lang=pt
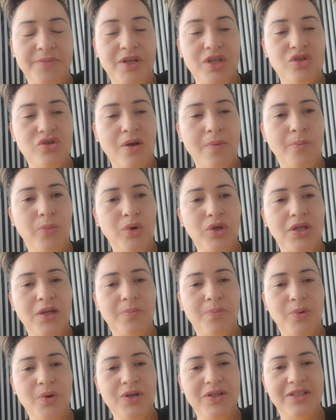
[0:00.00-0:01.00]
Isso é muito
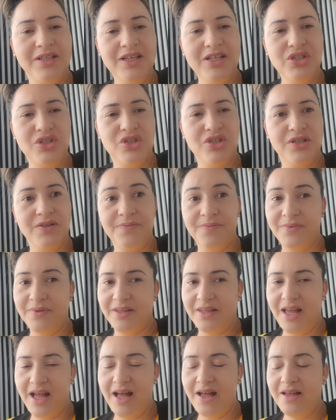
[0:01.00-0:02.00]
importante
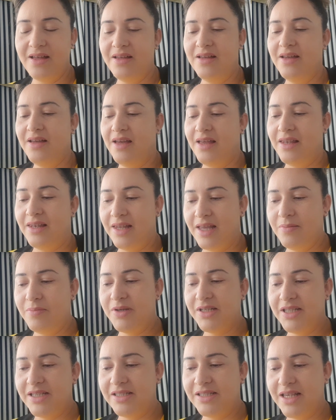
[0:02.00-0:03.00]
tá?
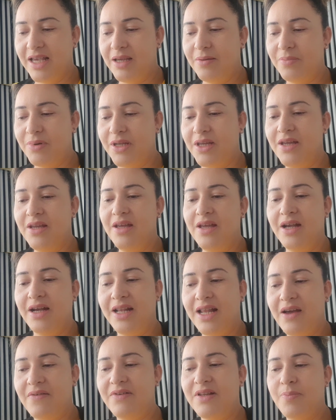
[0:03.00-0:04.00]
Lembre-se sempre,
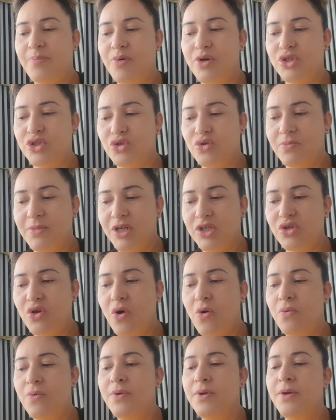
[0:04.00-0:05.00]
grávida pode tomar
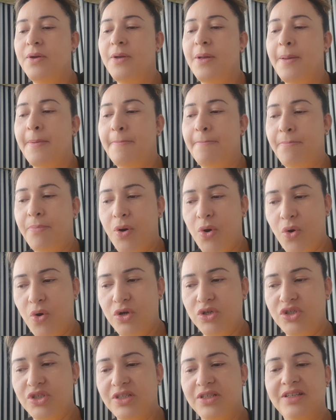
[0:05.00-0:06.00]
sol?
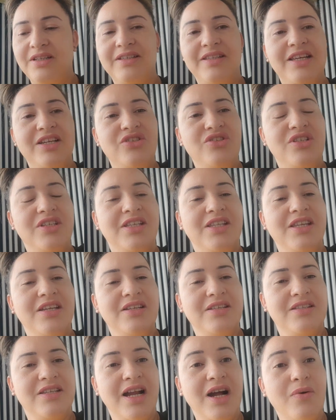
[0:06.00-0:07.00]
Pode, desde
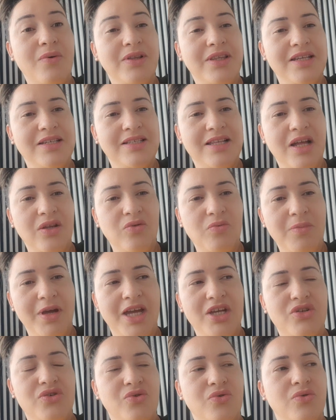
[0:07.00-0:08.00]
que traga o atestado
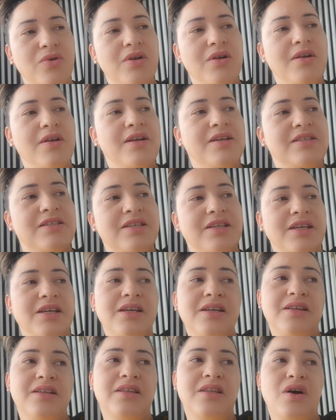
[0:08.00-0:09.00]
médico.
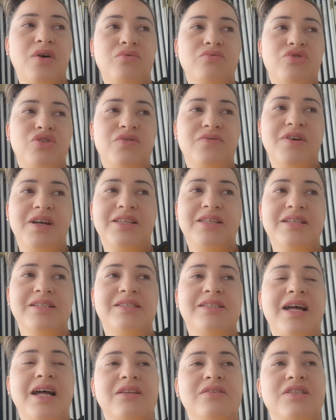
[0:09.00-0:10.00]
Se não tiver
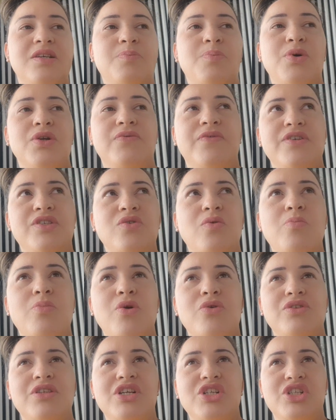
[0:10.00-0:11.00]
atestado, você pode fazer o
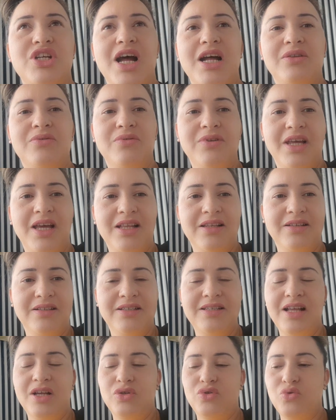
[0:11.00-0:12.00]
bronze a jato nela,
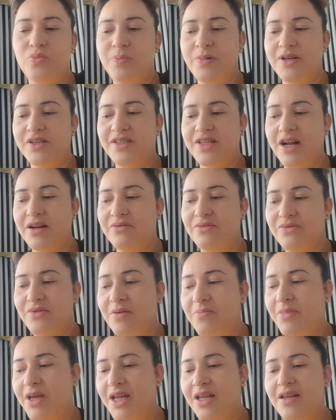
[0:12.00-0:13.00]
que dá super certo
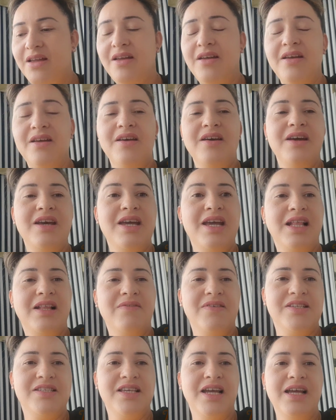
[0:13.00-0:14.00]
também. E ela
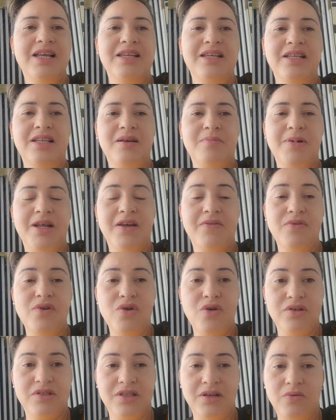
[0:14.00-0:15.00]
vai sair linda,
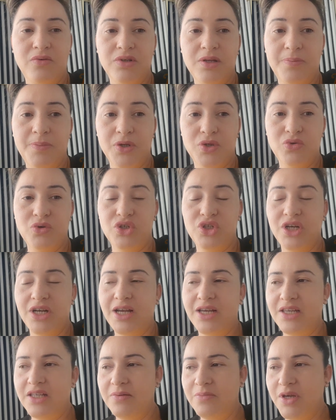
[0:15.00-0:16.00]
maravilhosa. Quando a pessoa chega
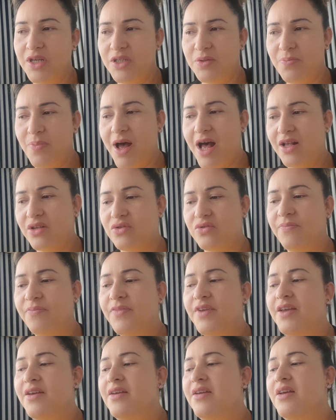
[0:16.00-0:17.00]
aqui no meu espaço
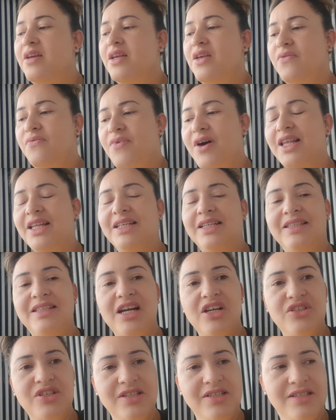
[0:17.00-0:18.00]
e fala que
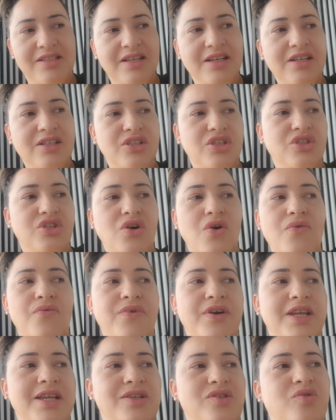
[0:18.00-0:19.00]
tá gestante, eu já
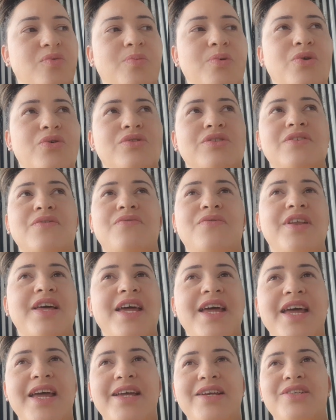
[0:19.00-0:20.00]
ofereço bronze
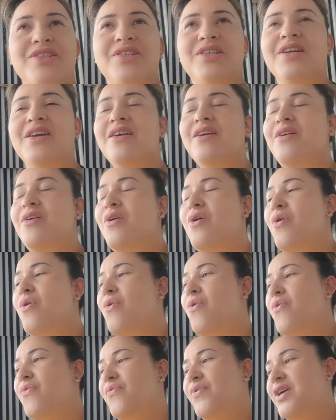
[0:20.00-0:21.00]
flash,
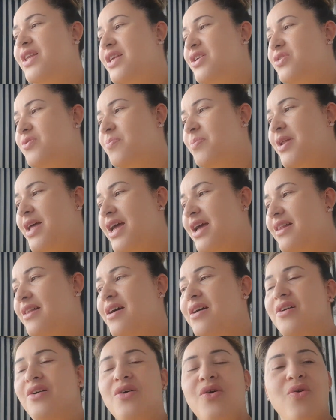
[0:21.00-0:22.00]
ofereço para
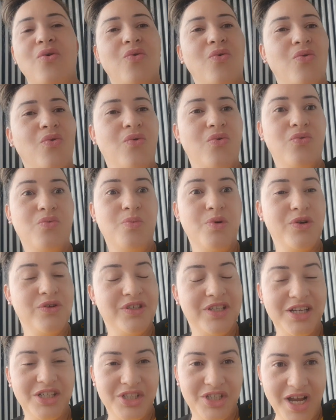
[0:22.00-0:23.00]
ela o
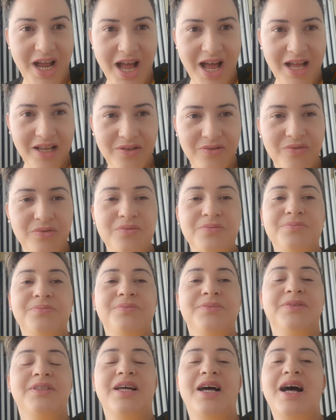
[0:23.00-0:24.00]
bronze a jato,
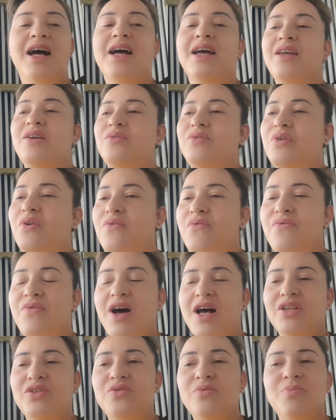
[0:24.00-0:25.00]
tá? Eu não
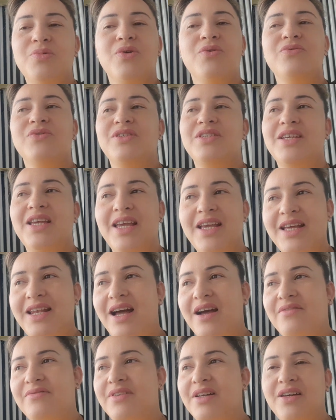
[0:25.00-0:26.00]
faço bronze em
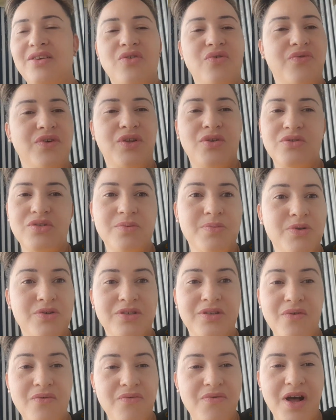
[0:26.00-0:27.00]
grávida. Eu, feitosa
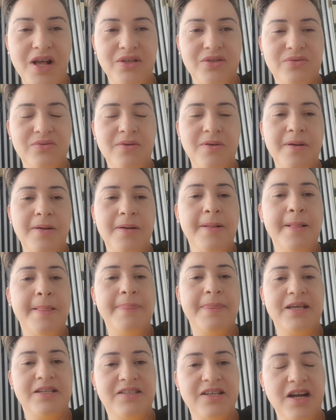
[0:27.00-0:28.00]
bronze, não faço,
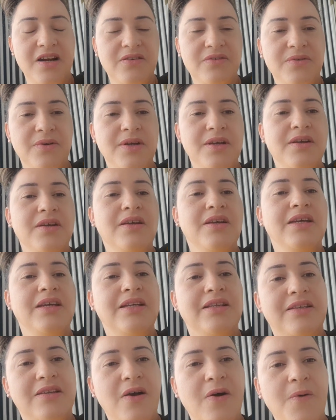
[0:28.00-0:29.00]
tá certo?
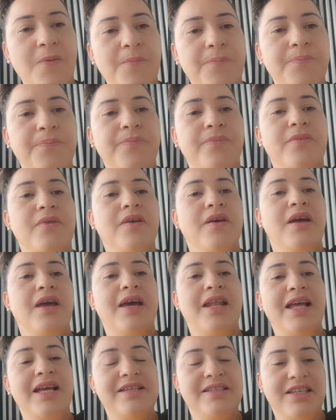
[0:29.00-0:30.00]
Então,
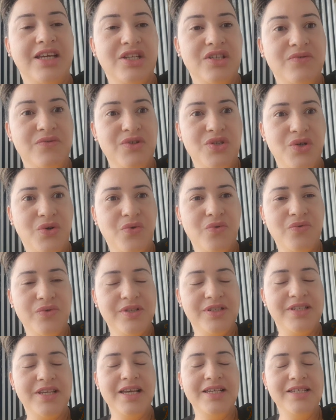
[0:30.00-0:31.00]
era isso que ia dividir com
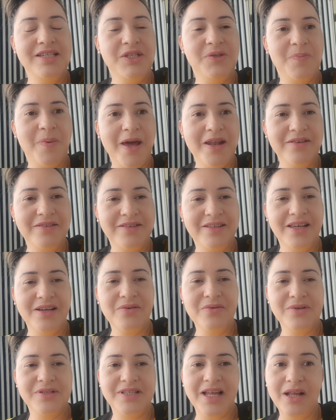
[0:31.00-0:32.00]
vocês. Espero que tenha
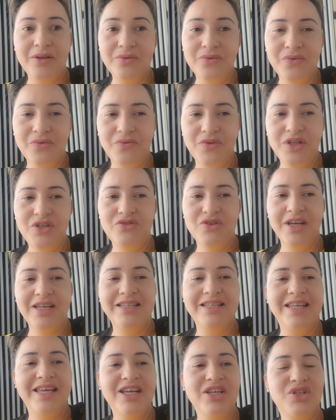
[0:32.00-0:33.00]
gostado do vídeo. Aí
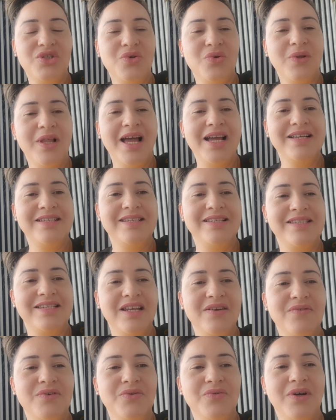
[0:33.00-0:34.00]
deixa um like, se
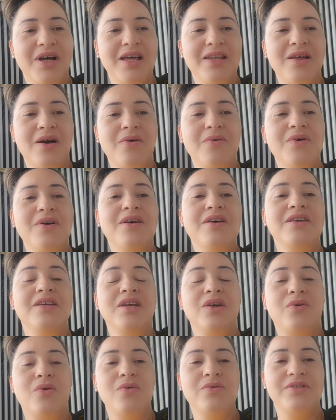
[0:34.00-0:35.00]
inscreva no canal,
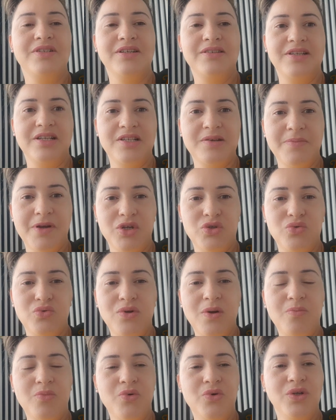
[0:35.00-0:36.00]
que com certeza me
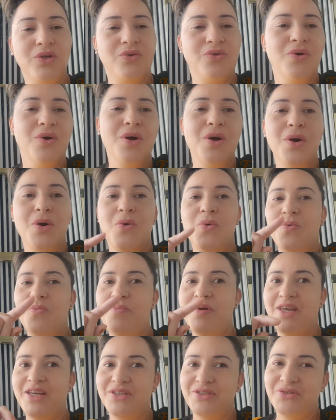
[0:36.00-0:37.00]
ajuda muito. Um
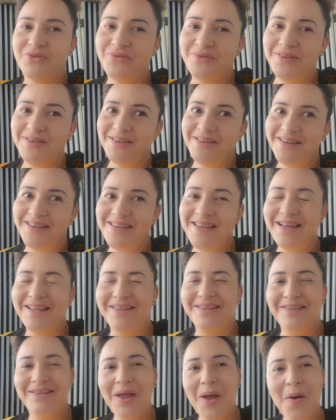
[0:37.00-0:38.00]
beijo e
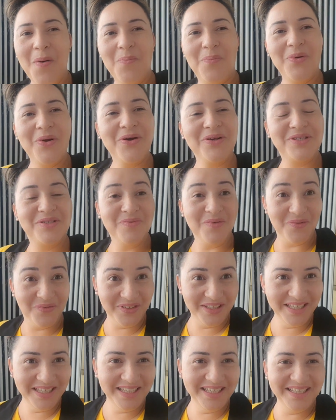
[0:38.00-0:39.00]
até o próximo
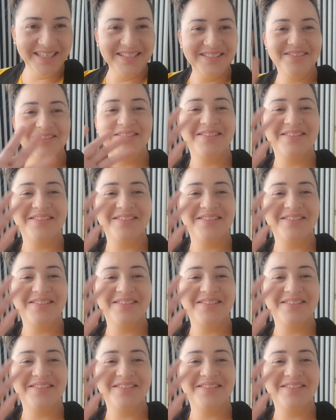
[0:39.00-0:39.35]
vídeo.